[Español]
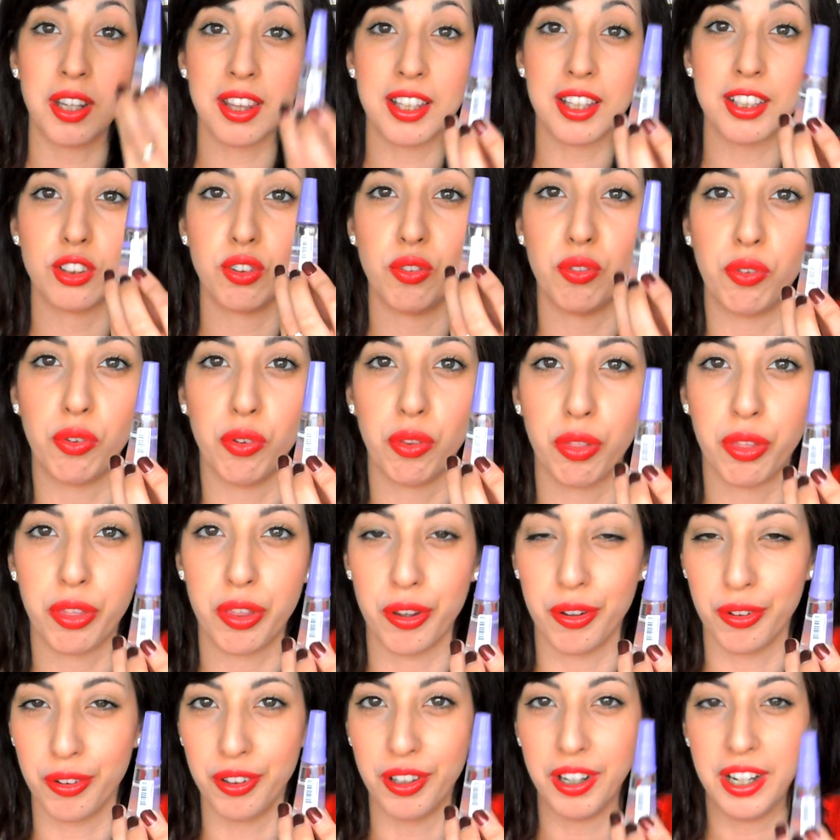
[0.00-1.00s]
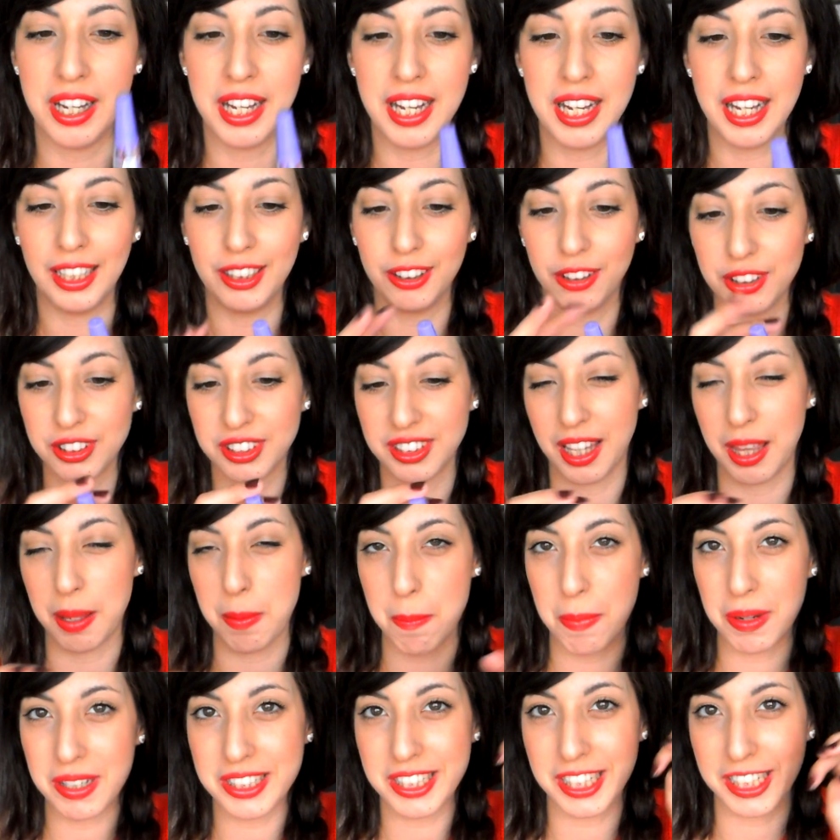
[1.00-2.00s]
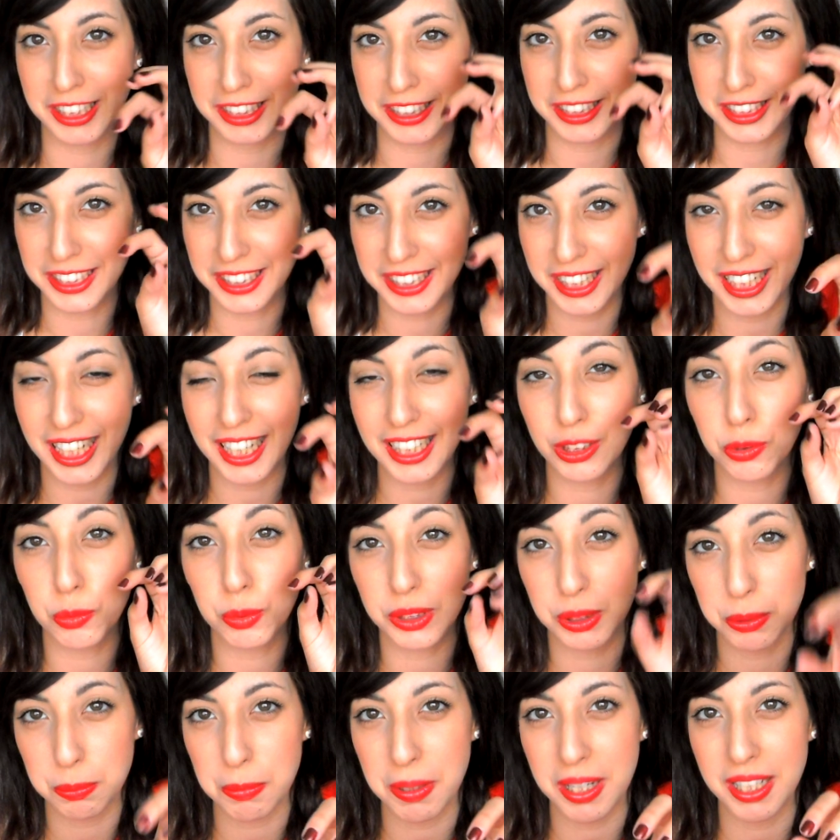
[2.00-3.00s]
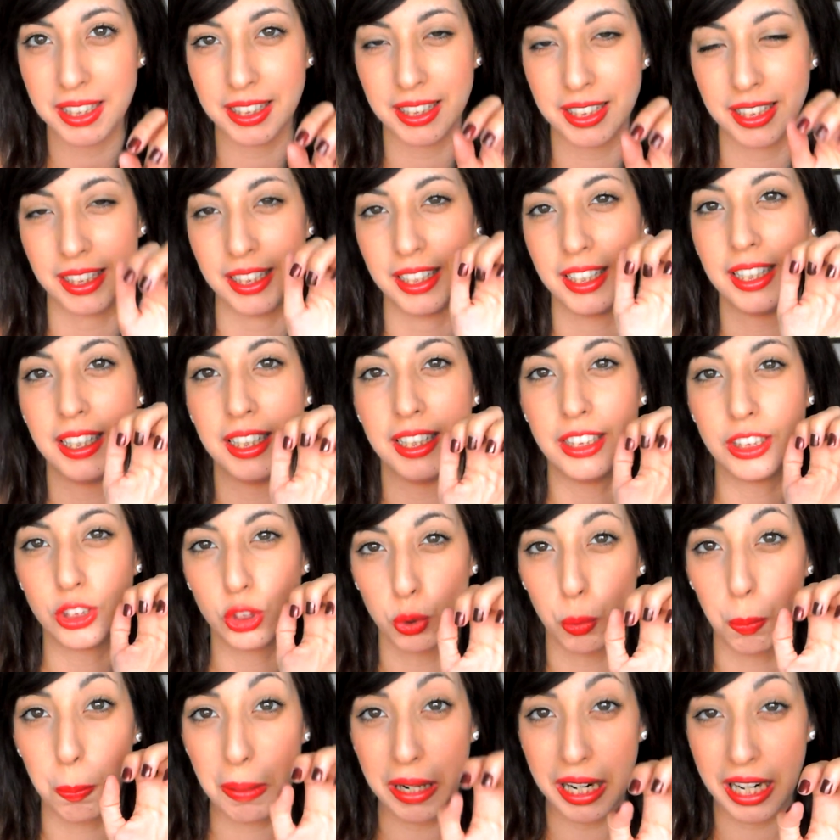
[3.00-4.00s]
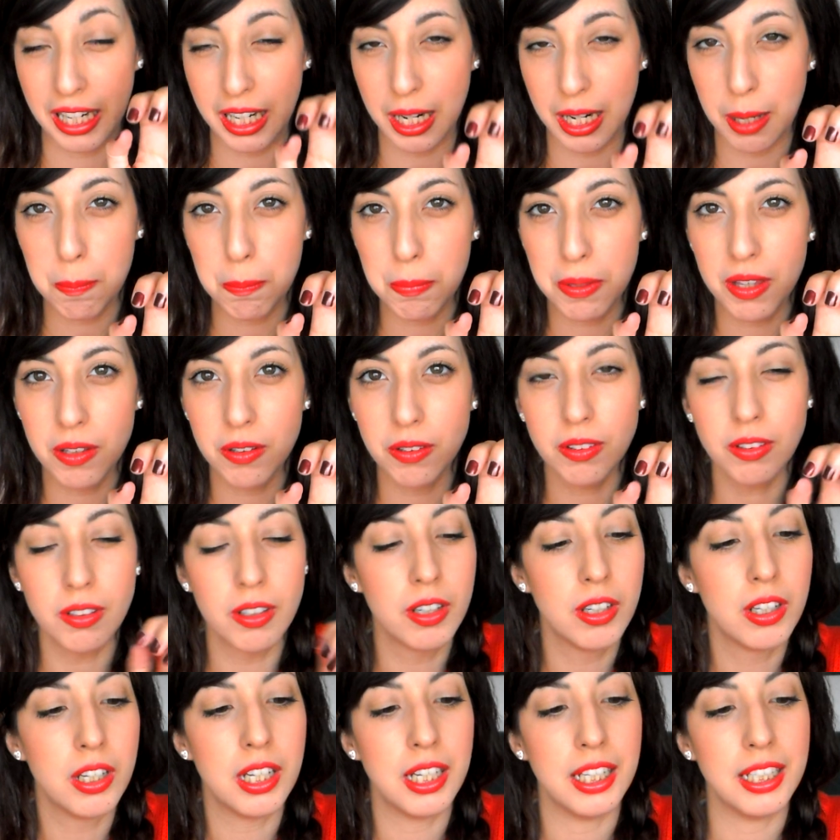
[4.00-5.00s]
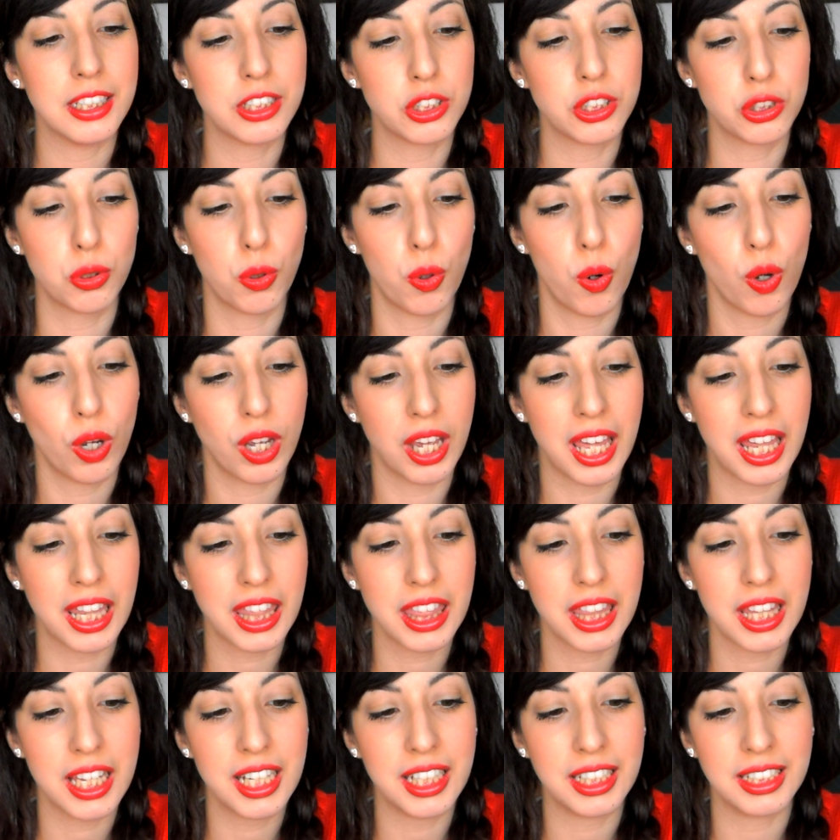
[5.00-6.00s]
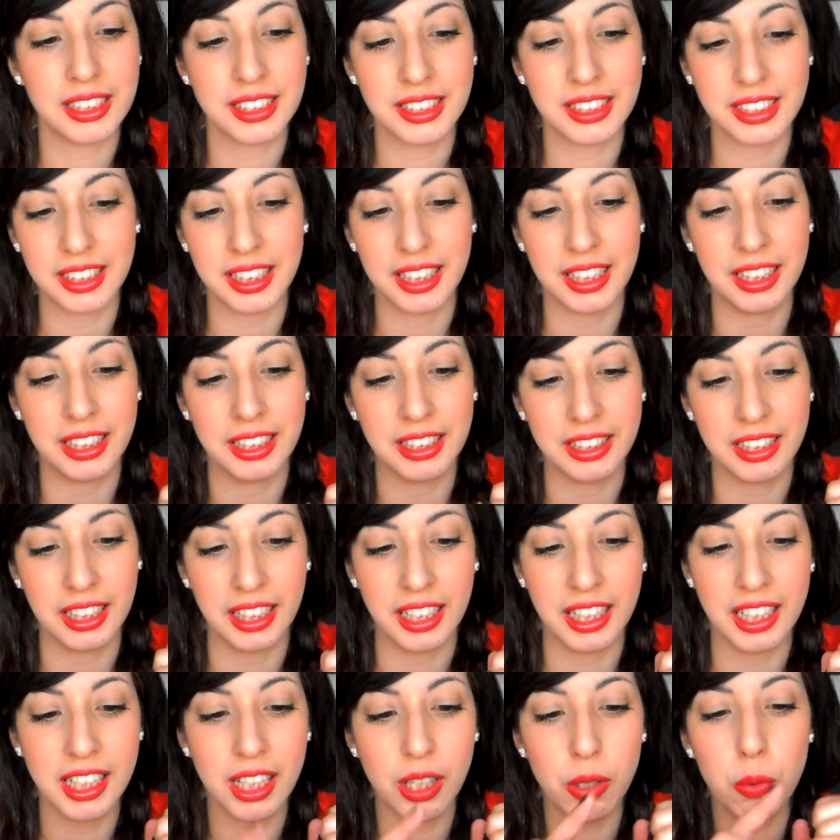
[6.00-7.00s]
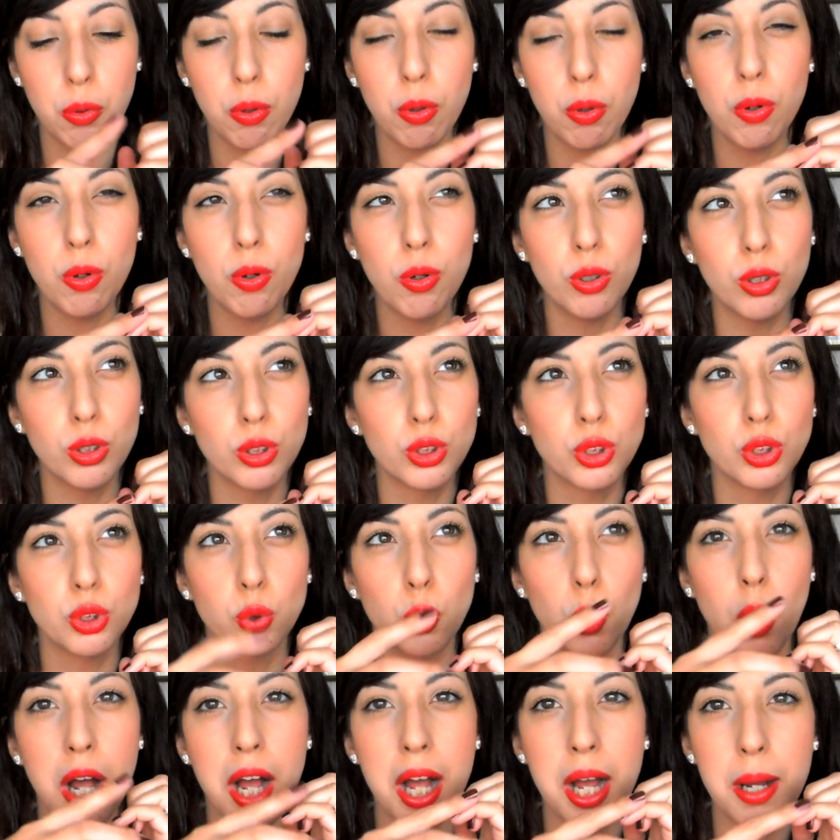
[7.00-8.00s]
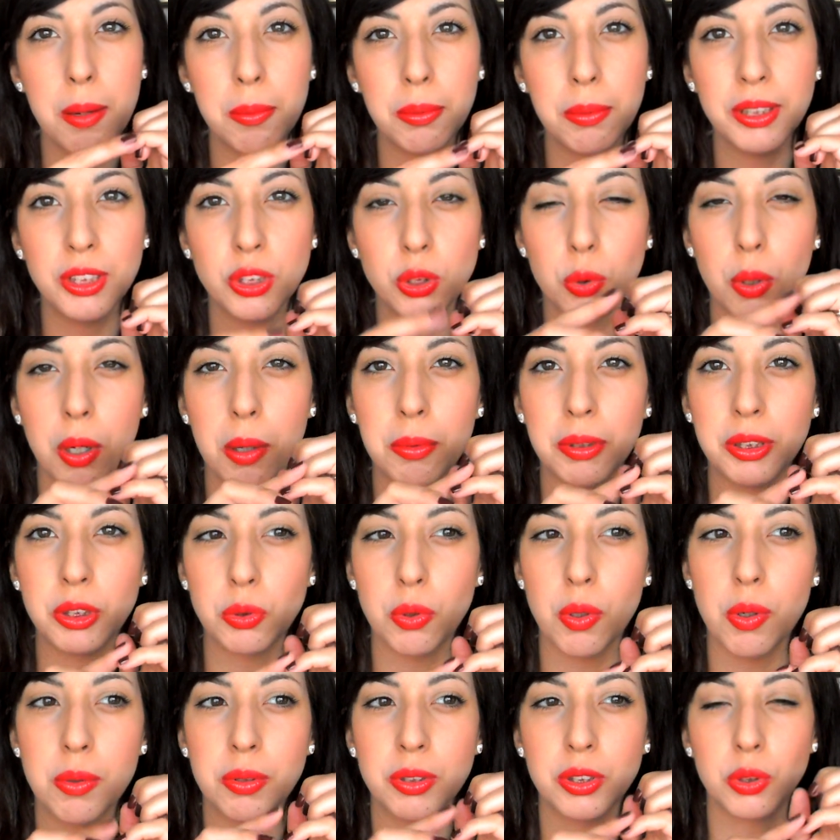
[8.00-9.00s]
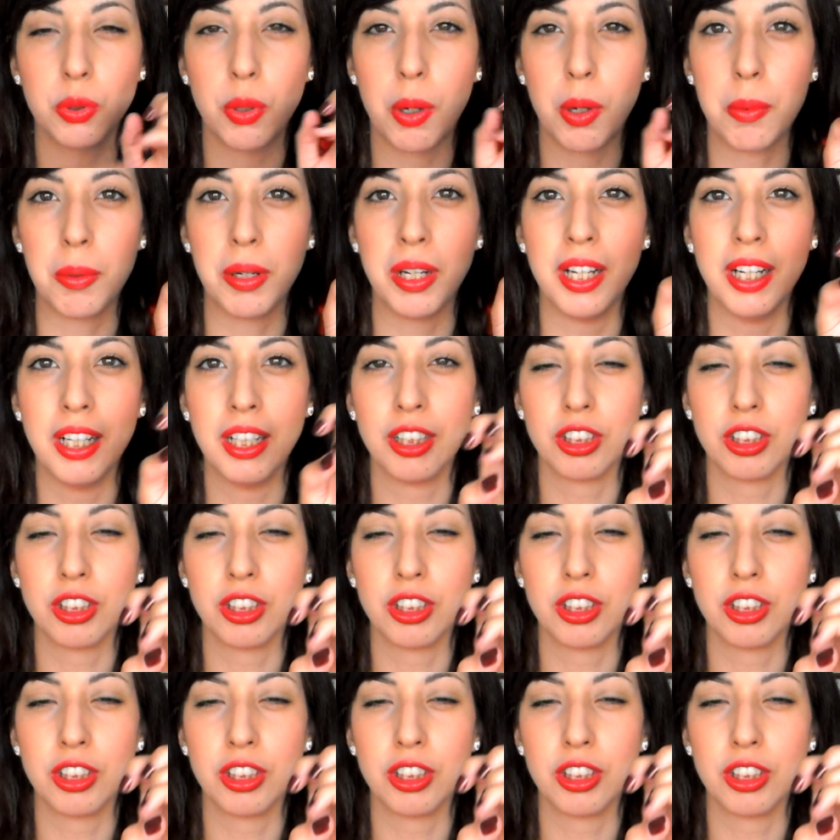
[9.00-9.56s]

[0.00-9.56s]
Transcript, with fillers: hace su función. Entonces, además de que te seca tu esmalte súper rápido, esto lo que hace es que te queda luego suave, suave, suave, suave.